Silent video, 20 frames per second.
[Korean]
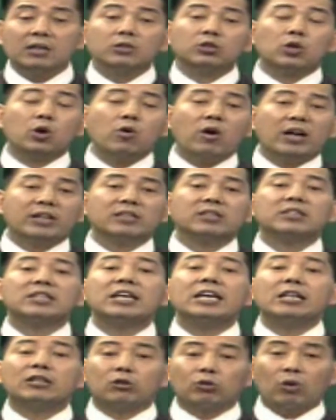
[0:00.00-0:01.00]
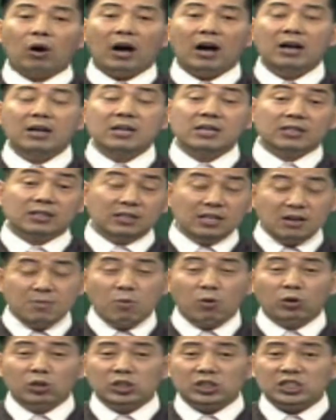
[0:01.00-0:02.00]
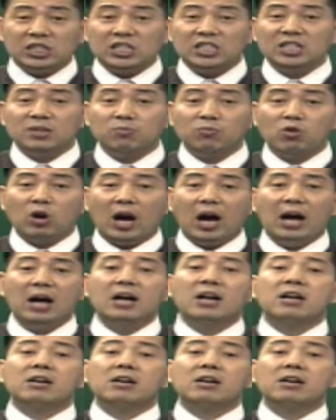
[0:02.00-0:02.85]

정화는 계수와 을목은 신금과